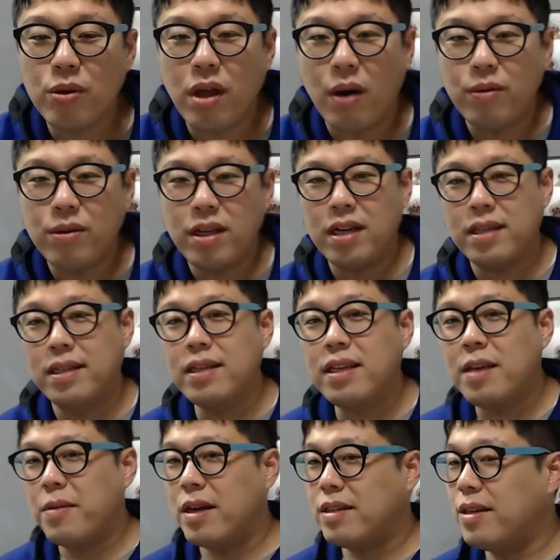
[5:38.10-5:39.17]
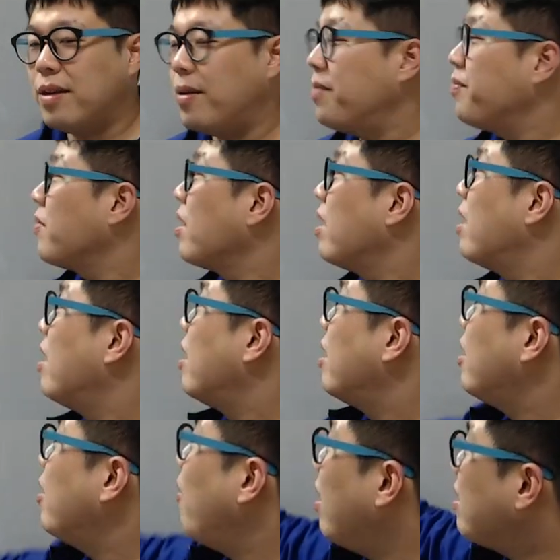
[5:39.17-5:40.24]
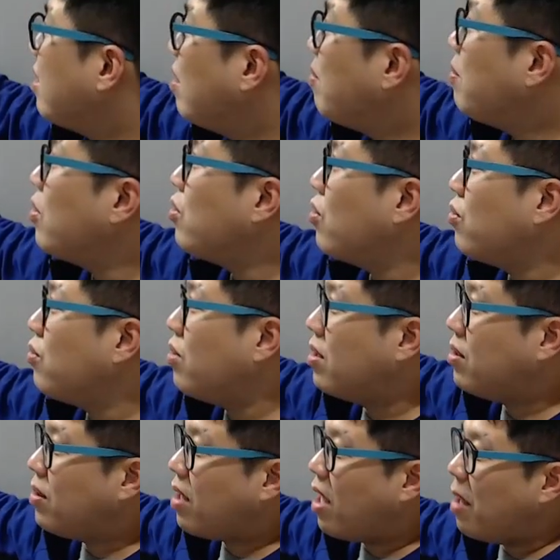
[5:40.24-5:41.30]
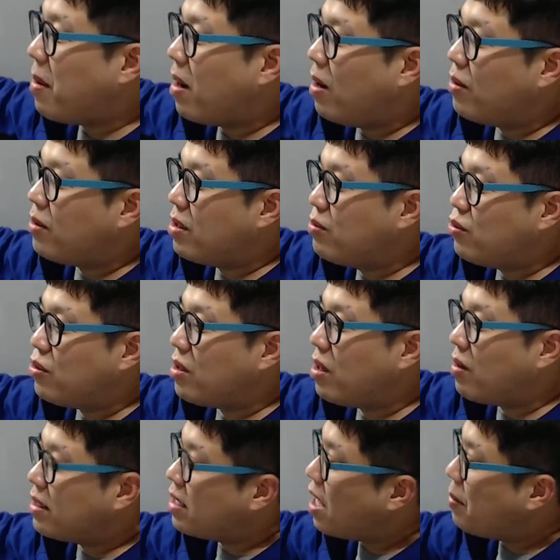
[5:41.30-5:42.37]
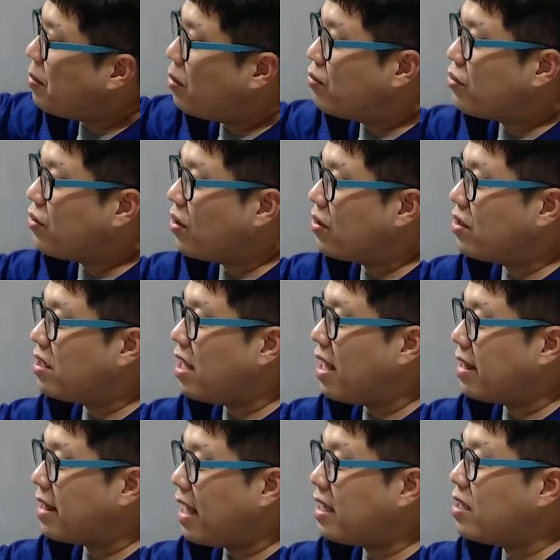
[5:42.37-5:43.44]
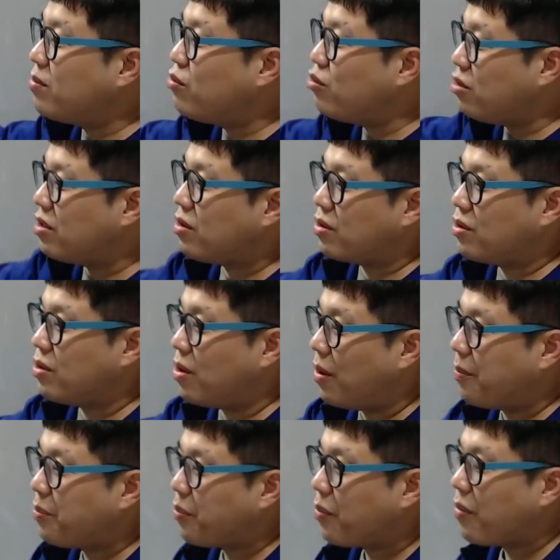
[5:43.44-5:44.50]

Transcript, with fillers: 나오니까 듣기만 하세요. 이 황산벌 전투에서 계백하고 김유신하고 한 네 번 붙었는데 다 김유신이 졌어요.